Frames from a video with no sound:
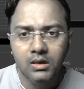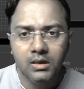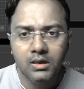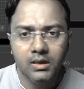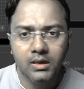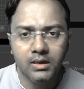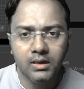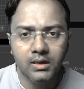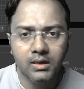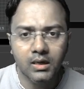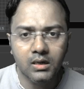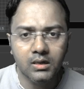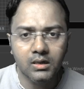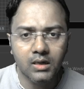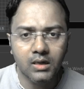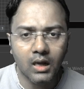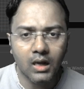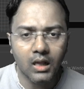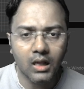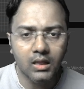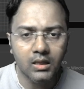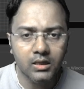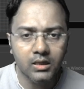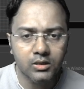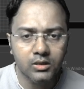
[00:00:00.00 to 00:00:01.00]
इधर
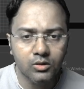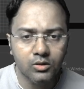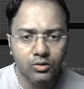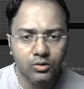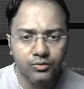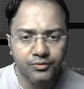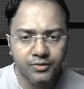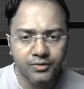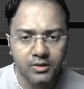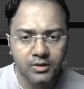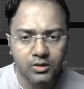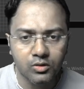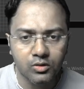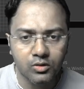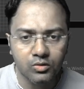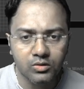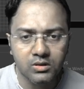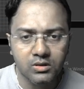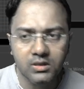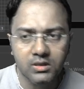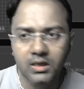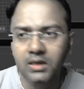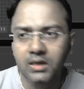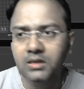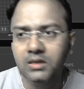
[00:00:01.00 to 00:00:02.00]
डाल देता हूँ फिर टू
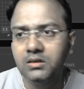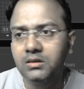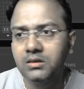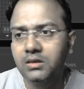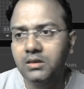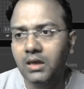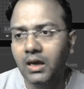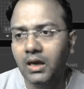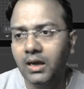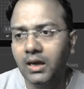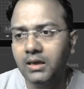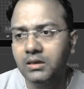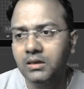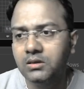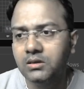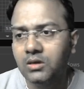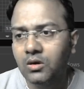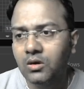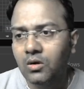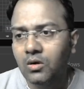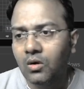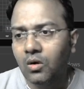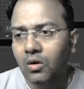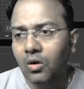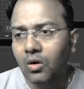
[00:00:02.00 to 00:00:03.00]
स्क्रीन साइज़
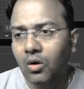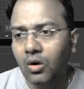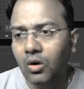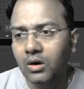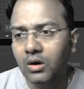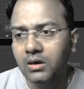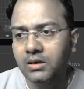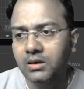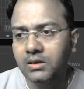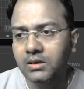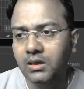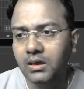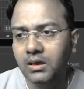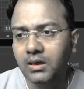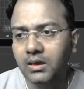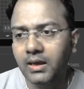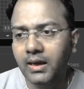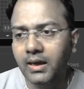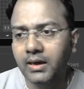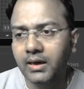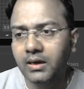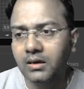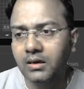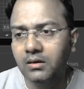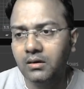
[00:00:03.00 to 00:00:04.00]
और इधर
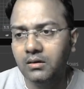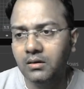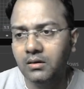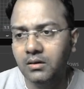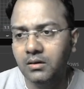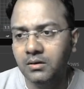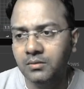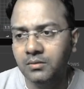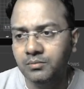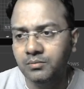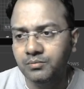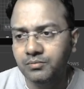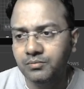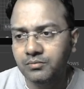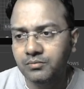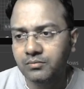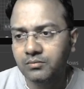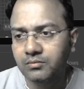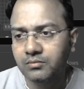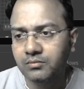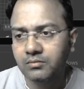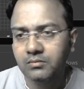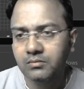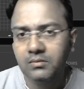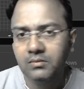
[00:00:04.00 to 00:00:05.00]
एक
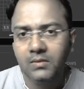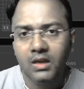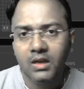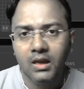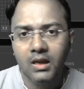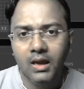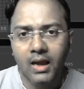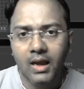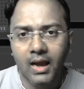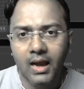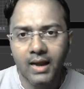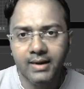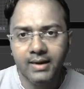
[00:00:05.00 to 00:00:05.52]
एड